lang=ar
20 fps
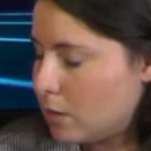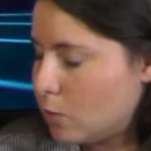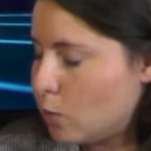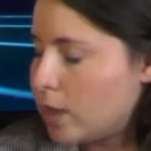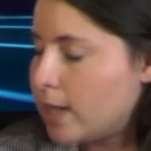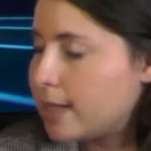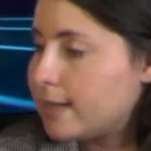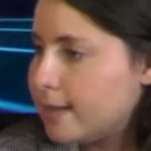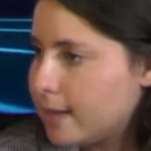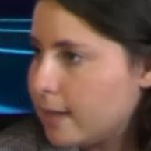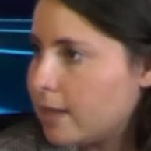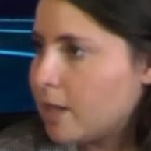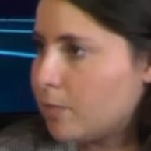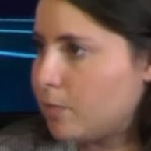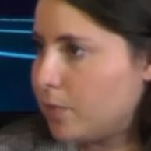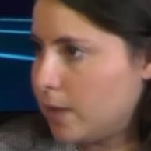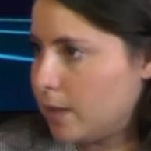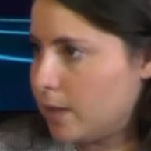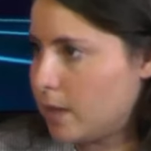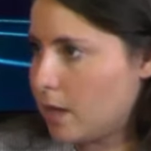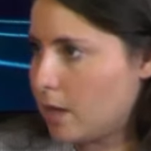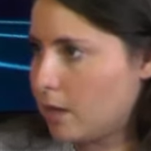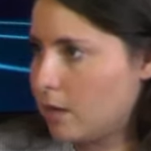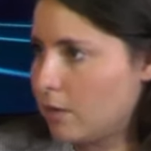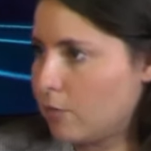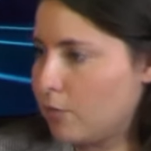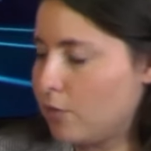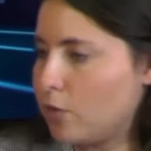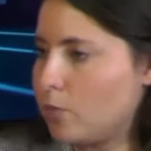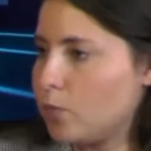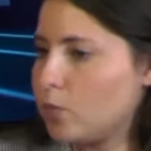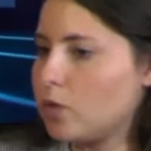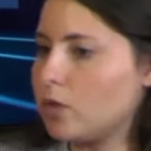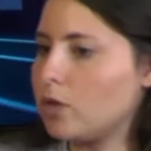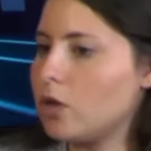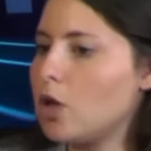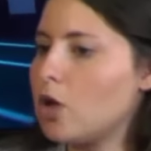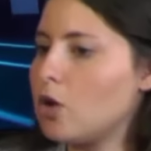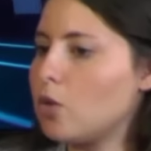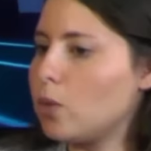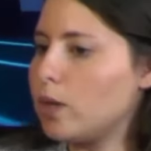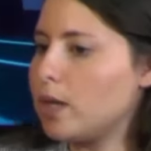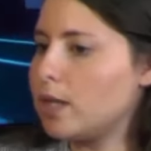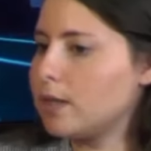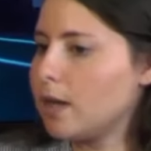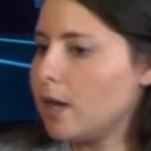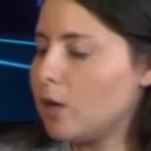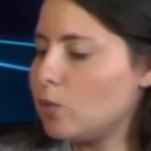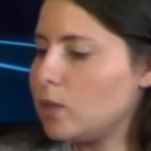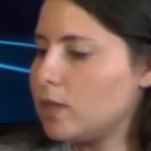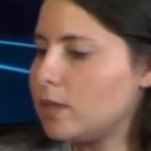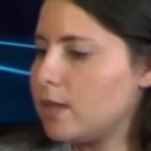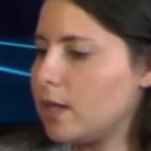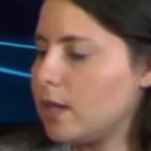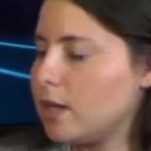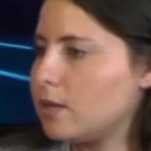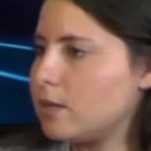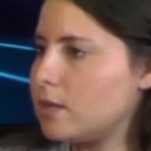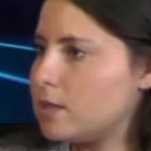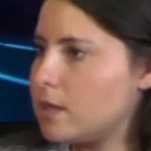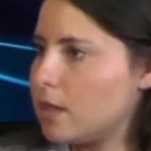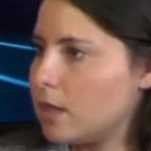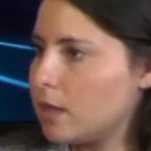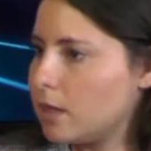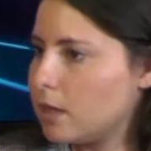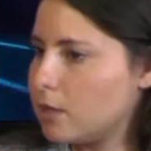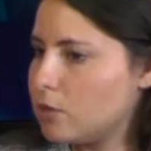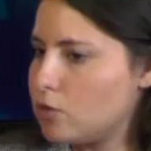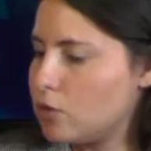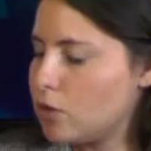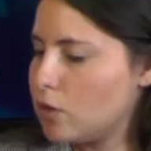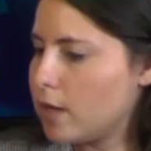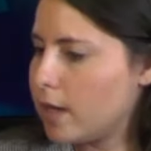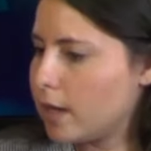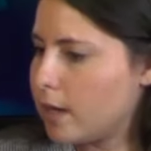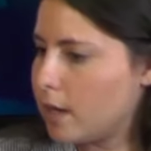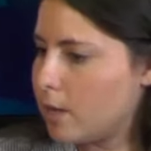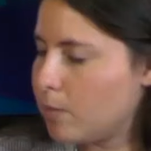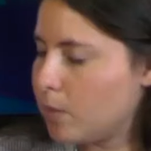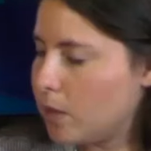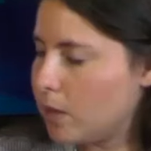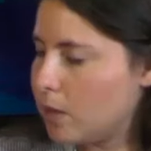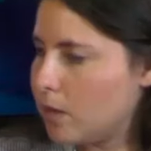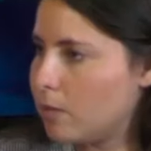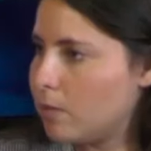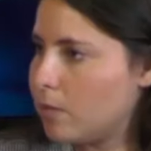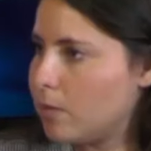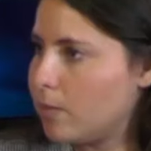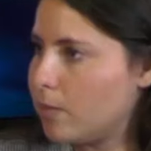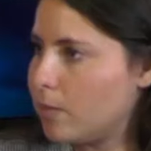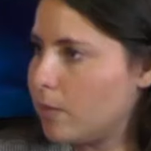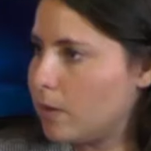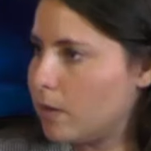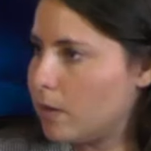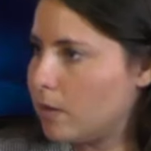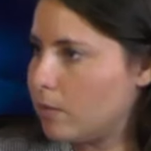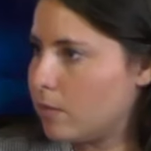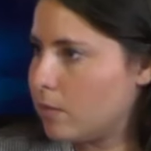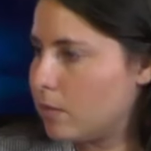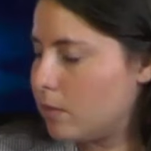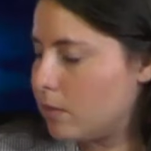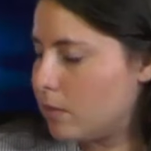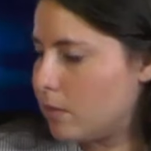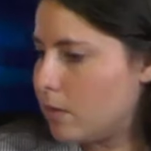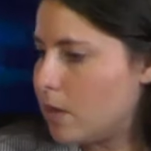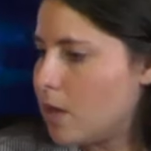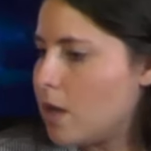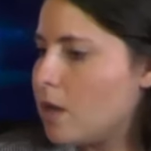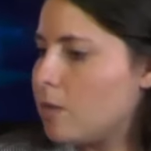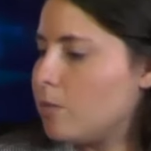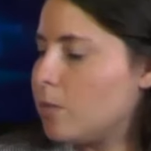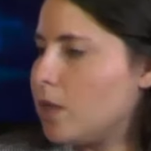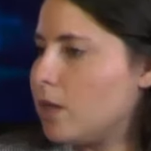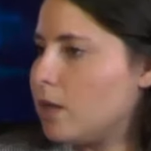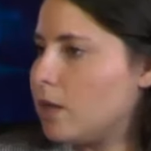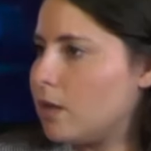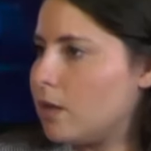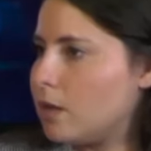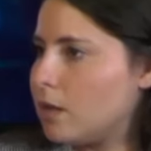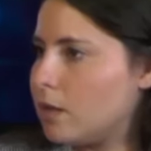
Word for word: ولا تدقله بيدها فهمت ولا تحاول تدخل دي زانغريديون هكا من من من